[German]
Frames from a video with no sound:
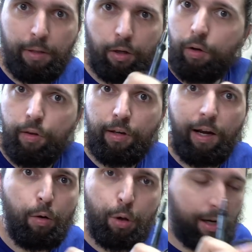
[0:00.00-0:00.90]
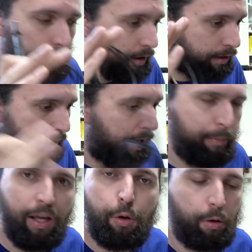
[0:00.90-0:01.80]
dann könnt ihr es gleich ausschalten und sagen,
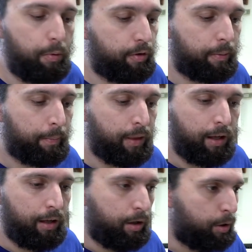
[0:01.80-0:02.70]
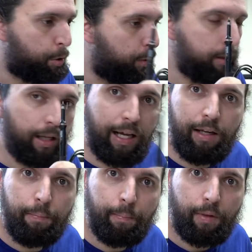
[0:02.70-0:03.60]
habe ich eh schon gewusst. Schuld
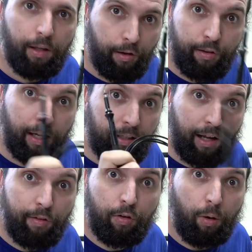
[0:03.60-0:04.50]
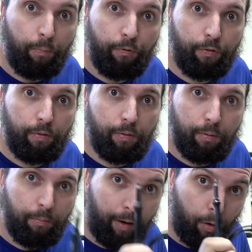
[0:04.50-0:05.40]
dran ist der Tastkopf.
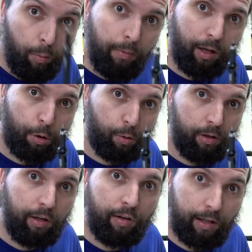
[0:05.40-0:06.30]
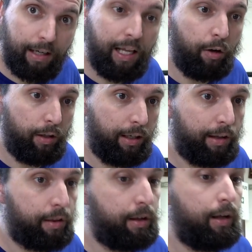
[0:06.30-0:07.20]
Warum der schuld ist, erkläre ich euch
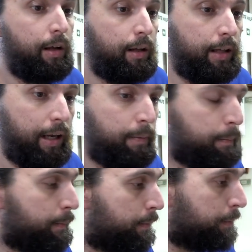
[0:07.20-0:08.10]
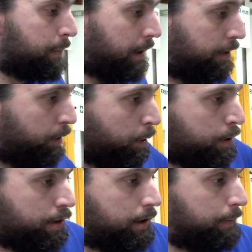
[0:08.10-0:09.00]
jetzt. Denn das
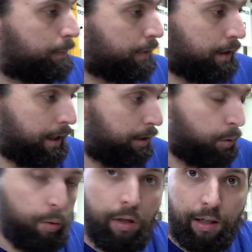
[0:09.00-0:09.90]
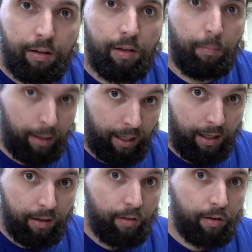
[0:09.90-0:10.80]
Ostsee kann 100
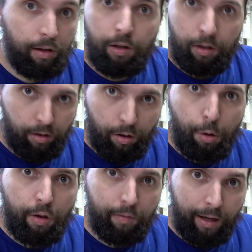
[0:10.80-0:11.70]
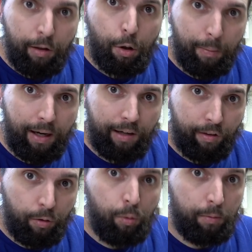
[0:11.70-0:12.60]
MHz. Das ist soweit schon mal
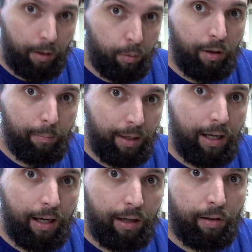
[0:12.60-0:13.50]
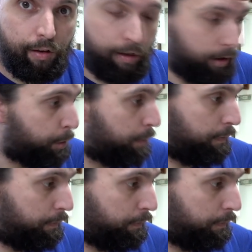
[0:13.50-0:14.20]
ganz gut, weil 100 MHz, das ist